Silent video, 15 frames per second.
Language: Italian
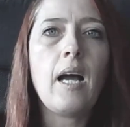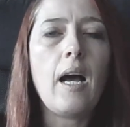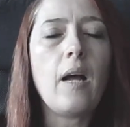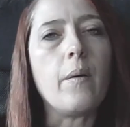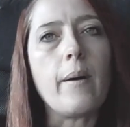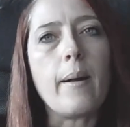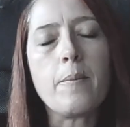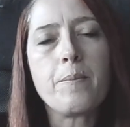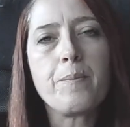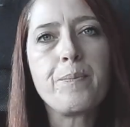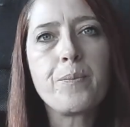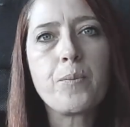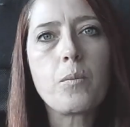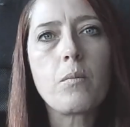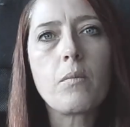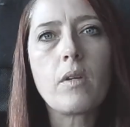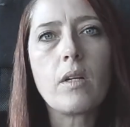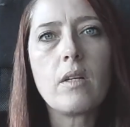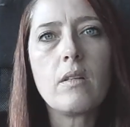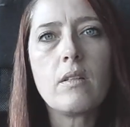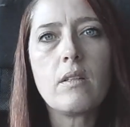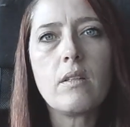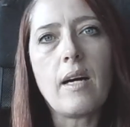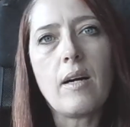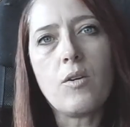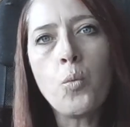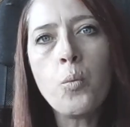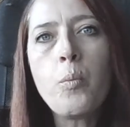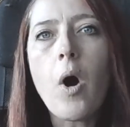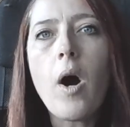Allora,
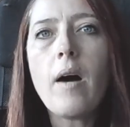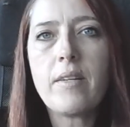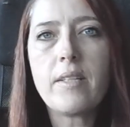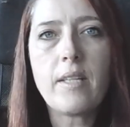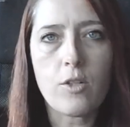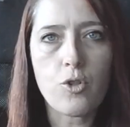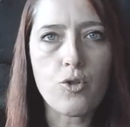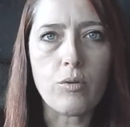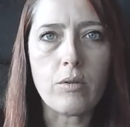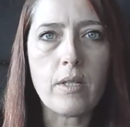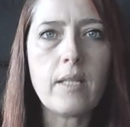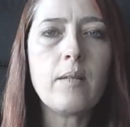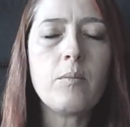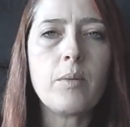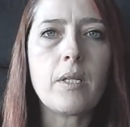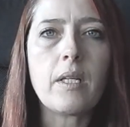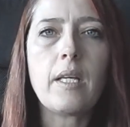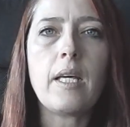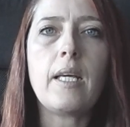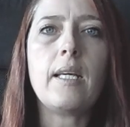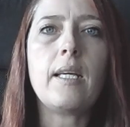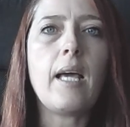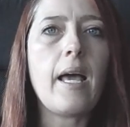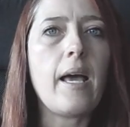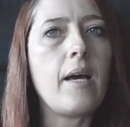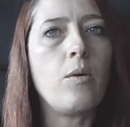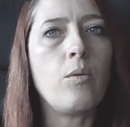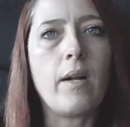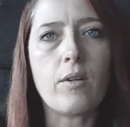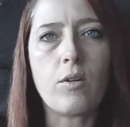un po' avete ragione perché
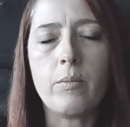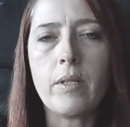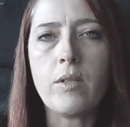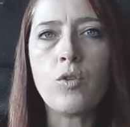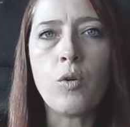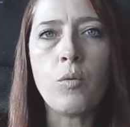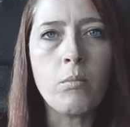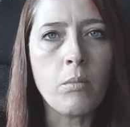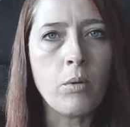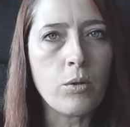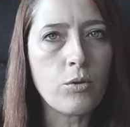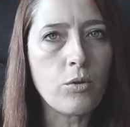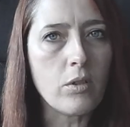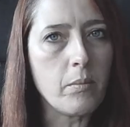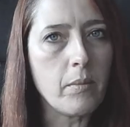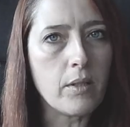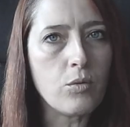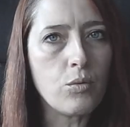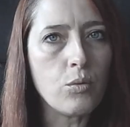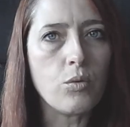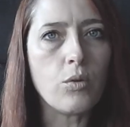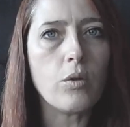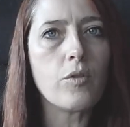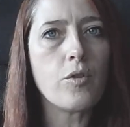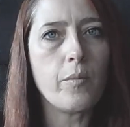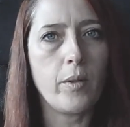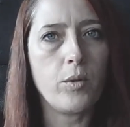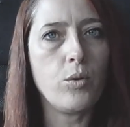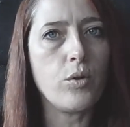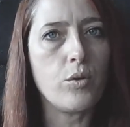è un argomento molto dibattuto,
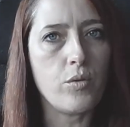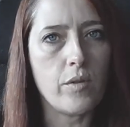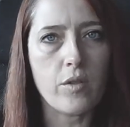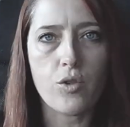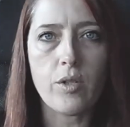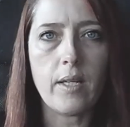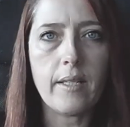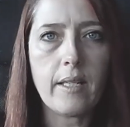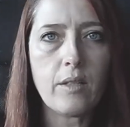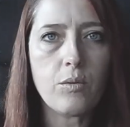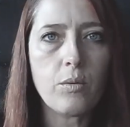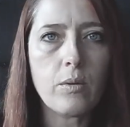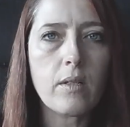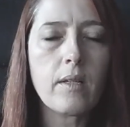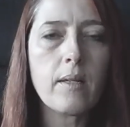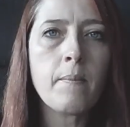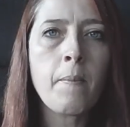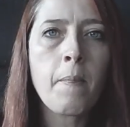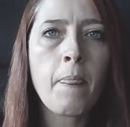soprattutto sui social network